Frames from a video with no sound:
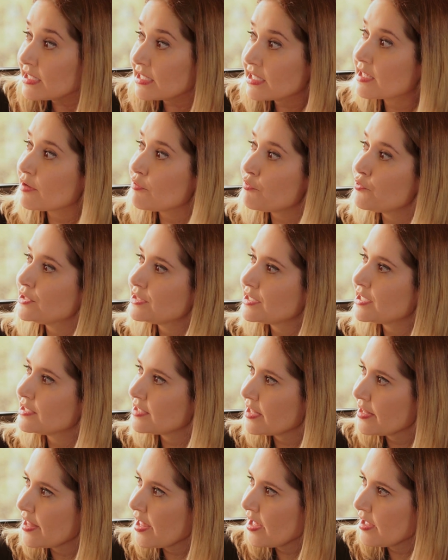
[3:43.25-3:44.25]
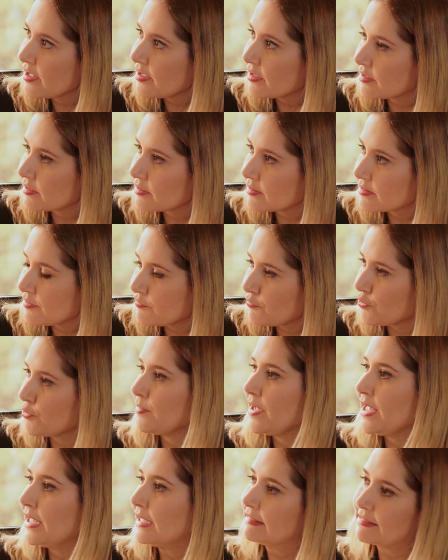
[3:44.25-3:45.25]
y que fue tratada de
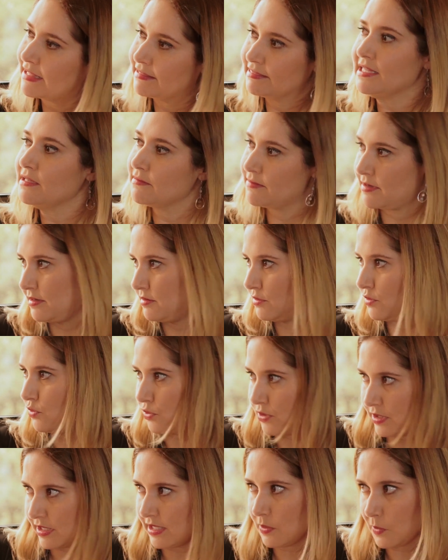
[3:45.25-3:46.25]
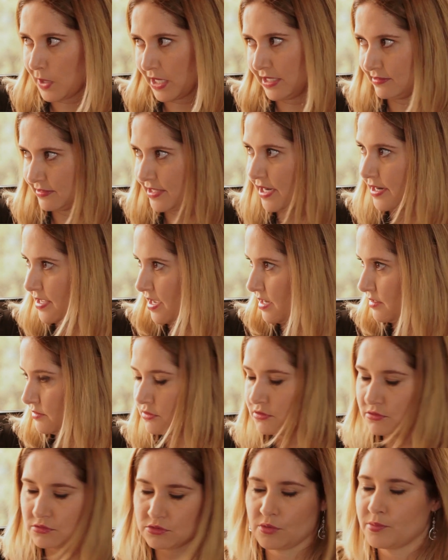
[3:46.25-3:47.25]
forma equitativa o igualitaria,
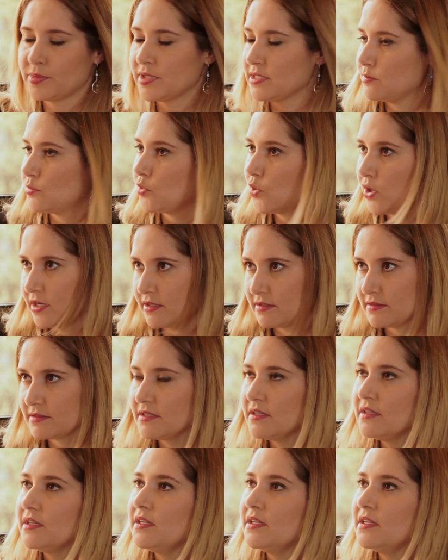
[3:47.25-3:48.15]
¿no? Con hombres y mujeres.